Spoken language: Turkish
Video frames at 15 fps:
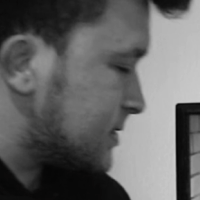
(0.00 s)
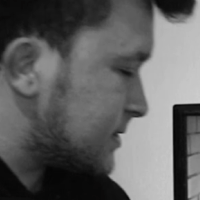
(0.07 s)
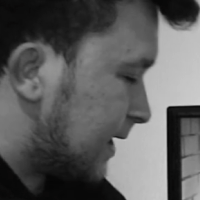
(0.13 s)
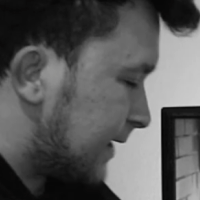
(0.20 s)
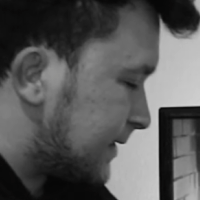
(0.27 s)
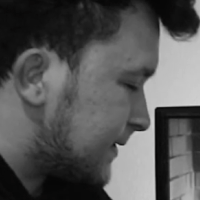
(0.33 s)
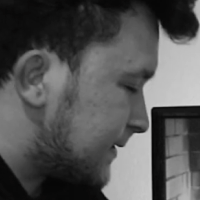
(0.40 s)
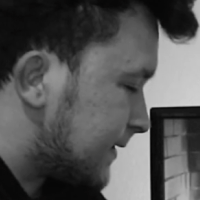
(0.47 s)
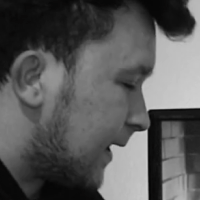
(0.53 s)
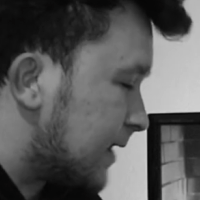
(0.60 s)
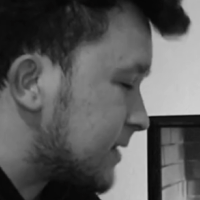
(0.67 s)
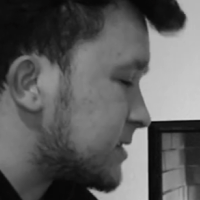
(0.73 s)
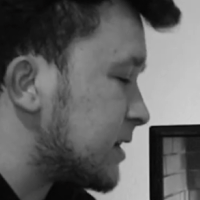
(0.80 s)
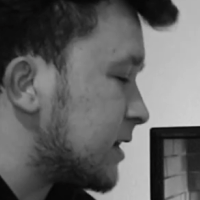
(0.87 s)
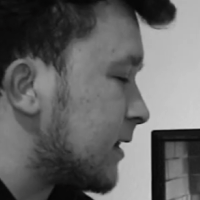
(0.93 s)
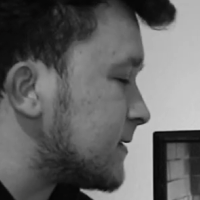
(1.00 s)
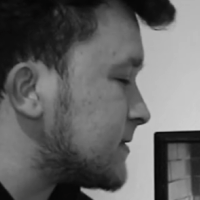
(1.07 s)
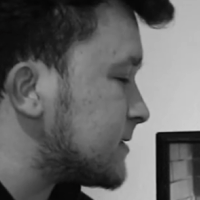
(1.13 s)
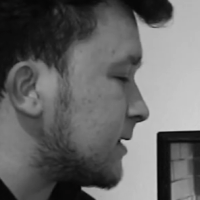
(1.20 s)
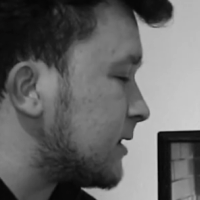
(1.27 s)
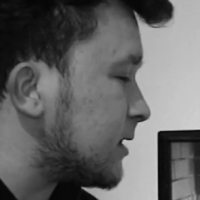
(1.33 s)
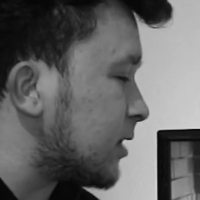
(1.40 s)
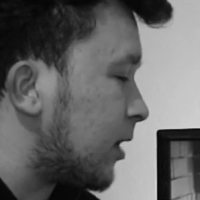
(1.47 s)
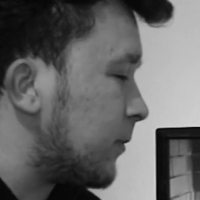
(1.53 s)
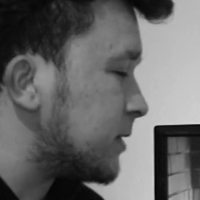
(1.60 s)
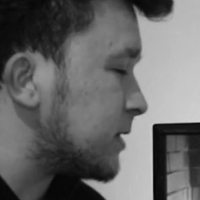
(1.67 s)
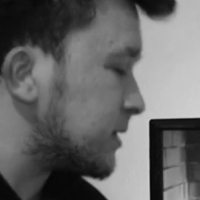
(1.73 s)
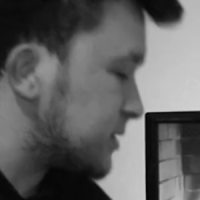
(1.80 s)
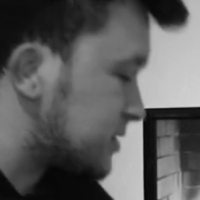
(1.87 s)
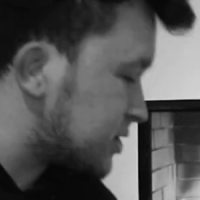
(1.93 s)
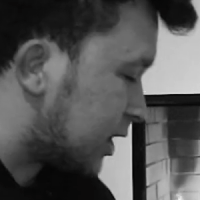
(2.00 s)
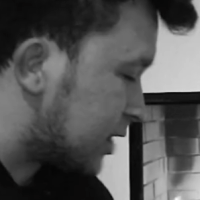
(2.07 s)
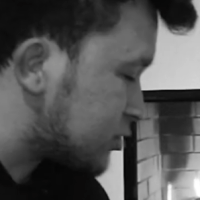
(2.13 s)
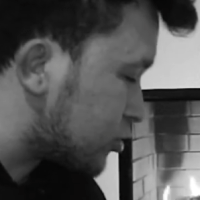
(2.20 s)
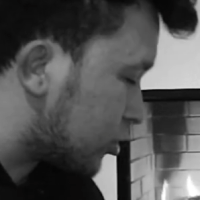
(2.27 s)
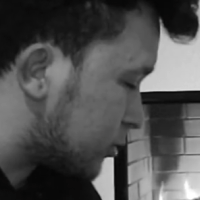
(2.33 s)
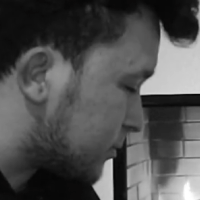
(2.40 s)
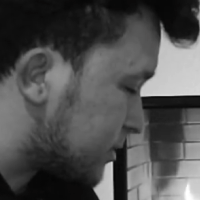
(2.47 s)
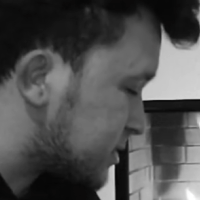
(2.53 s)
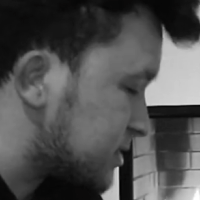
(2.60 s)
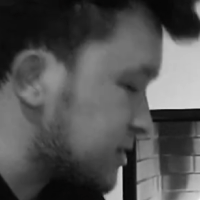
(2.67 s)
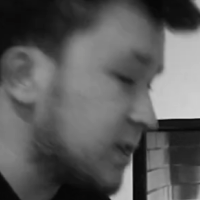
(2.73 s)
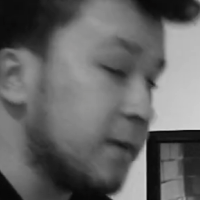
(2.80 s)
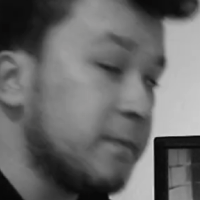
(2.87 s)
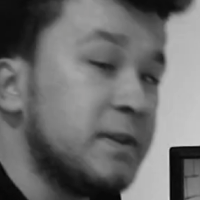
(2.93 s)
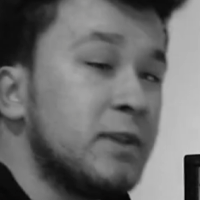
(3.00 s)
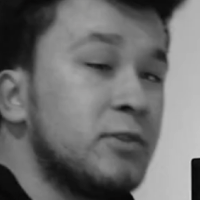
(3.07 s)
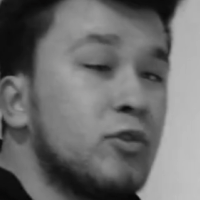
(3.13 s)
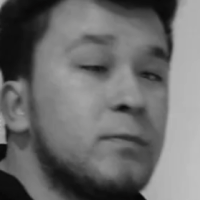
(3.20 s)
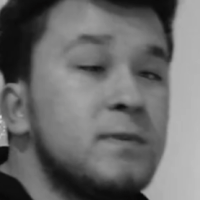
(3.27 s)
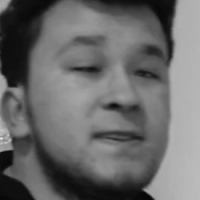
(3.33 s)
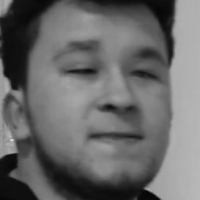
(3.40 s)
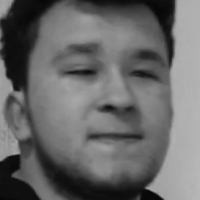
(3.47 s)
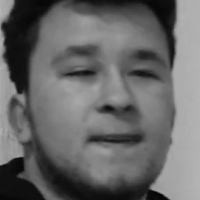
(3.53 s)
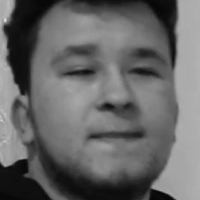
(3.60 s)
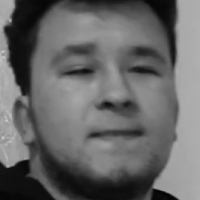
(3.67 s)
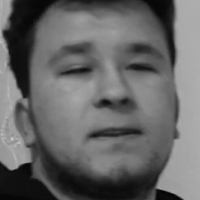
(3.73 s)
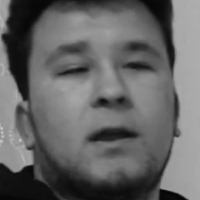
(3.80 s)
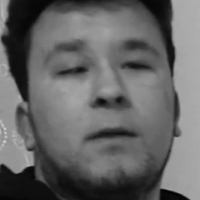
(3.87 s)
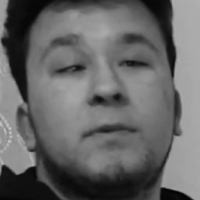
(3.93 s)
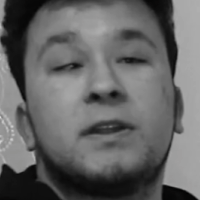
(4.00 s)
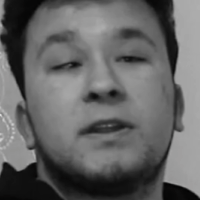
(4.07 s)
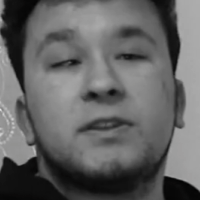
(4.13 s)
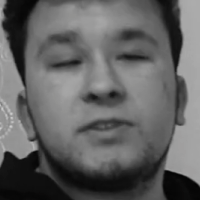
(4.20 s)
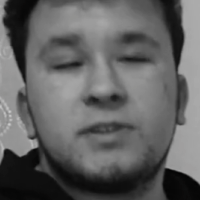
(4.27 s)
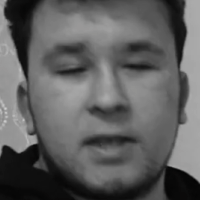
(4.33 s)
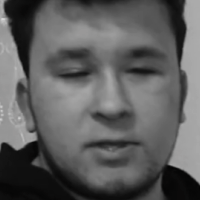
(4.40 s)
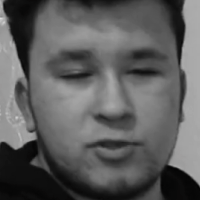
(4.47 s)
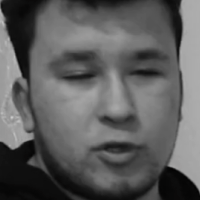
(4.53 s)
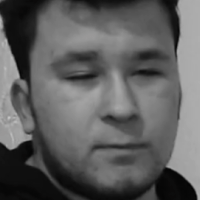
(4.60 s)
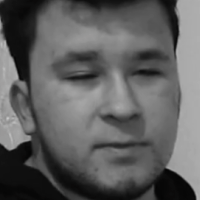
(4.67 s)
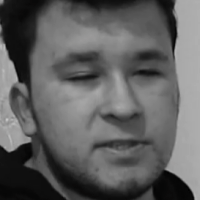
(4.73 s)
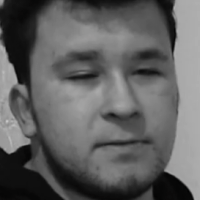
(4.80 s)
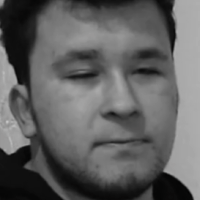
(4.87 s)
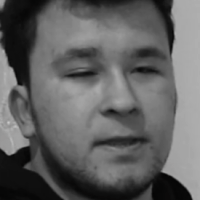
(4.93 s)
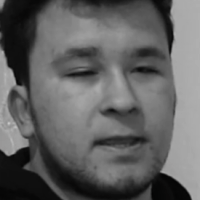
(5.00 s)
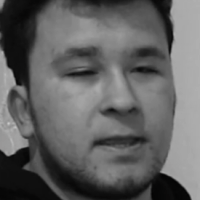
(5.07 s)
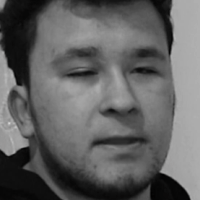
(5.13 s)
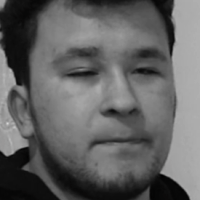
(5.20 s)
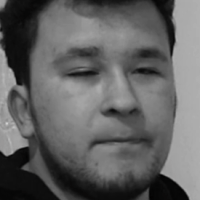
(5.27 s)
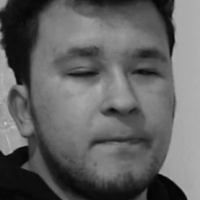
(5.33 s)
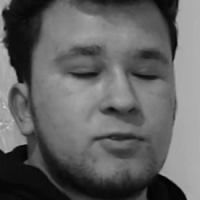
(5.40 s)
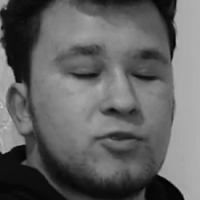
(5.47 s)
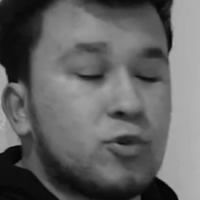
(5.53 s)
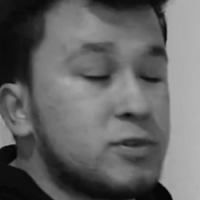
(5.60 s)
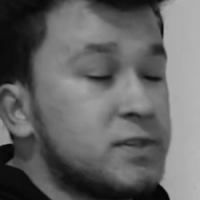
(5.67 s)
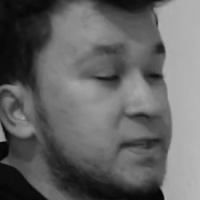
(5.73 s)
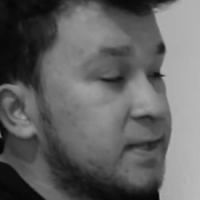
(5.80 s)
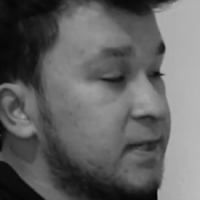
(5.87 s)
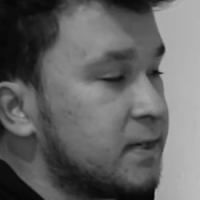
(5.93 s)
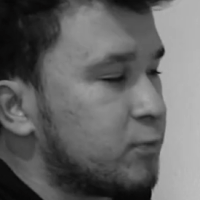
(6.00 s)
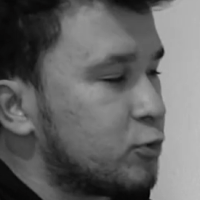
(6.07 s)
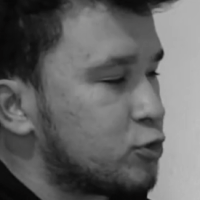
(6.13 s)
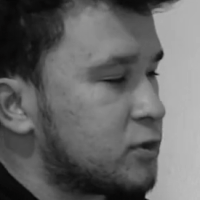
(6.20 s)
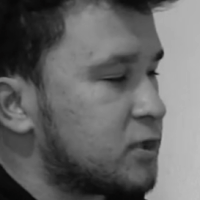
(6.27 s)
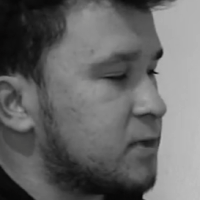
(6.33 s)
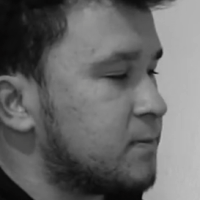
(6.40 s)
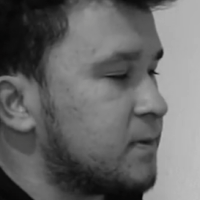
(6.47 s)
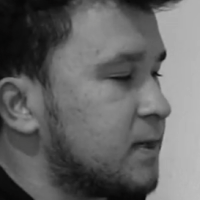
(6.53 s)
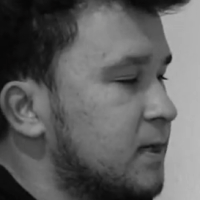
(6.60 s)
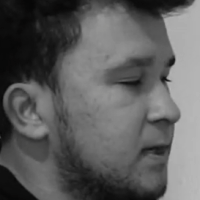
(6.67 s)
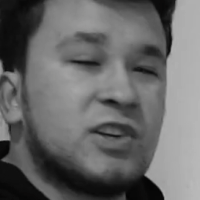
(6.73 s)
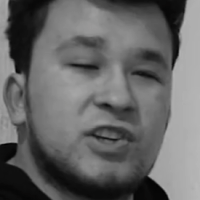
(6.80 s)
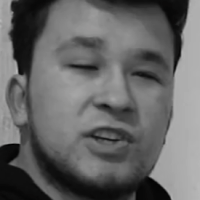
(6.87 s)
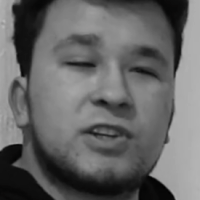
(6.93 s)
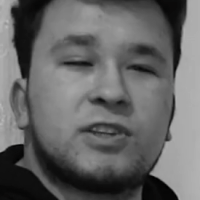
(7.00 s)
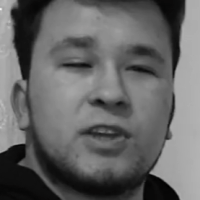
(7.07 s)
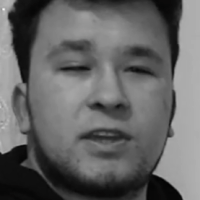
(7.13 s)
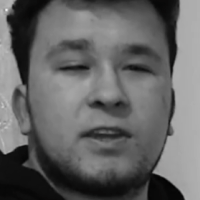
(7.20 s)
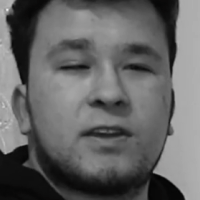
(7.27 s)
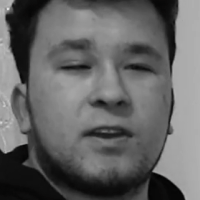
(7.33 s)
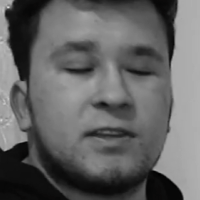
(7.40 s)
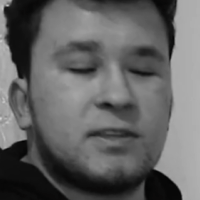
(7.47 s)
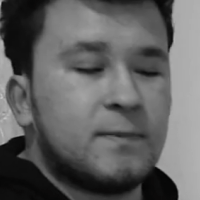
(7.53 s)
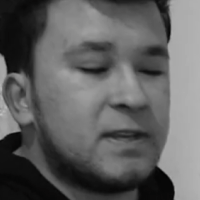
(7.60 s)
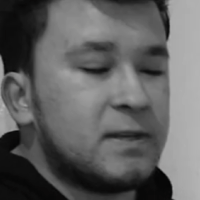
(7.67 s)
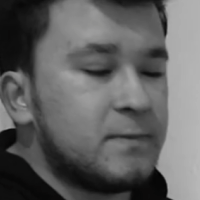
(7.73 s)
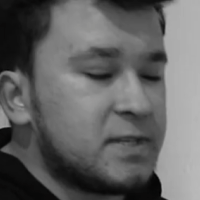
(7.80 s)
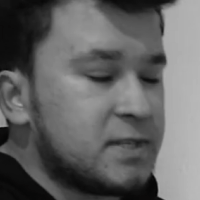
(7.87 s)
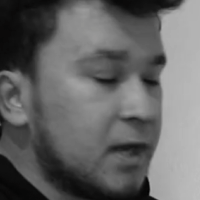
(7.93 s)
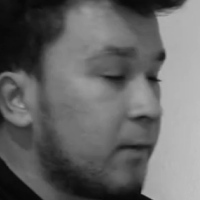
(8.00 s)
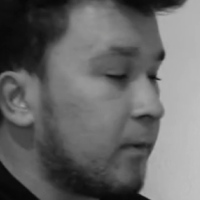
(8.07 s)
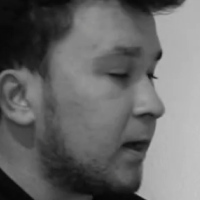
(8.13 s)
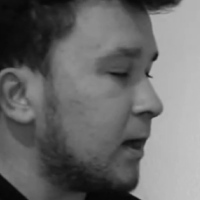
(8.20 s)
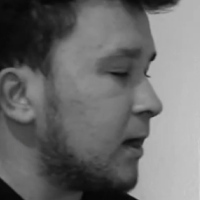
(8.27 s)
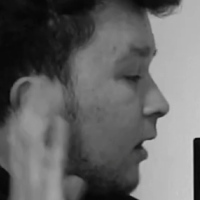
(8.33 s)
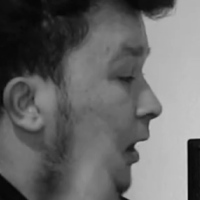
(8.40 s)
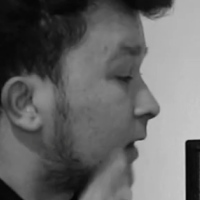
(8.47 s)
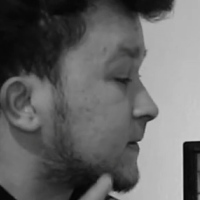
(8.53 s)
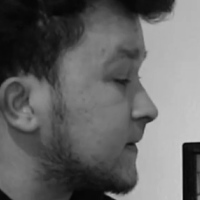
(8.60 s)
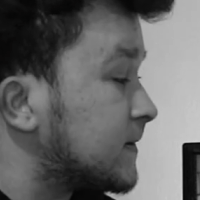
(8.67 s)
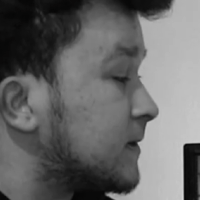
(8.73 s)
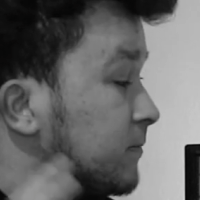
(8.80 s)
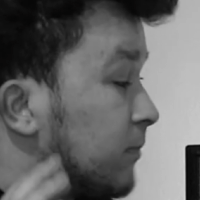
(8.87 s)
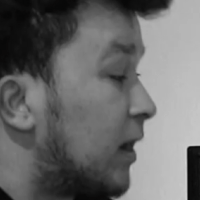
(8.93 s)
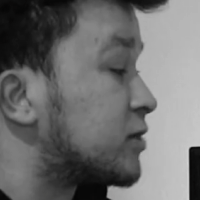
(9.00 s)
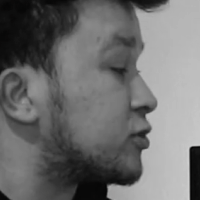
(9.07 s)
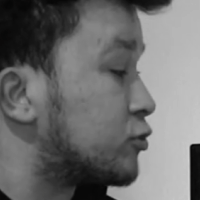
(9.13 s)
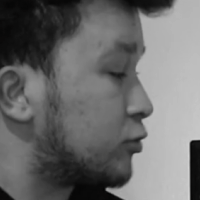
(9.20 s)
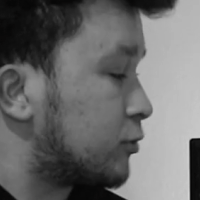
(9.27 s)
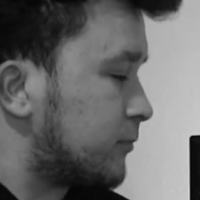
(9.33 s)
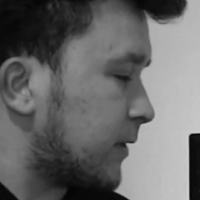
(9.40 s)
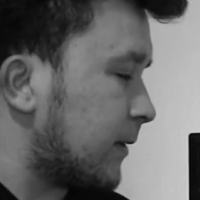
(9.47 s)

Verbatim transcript: Sen git her şeyi hazırla kameranın şarjı olmasın. Yemin ediyorum 2 saatlik kameranın şarjı olmasını bekledim. Çok siniri bozucu bir 40 dakikaydı benim için ama artık başlıyorum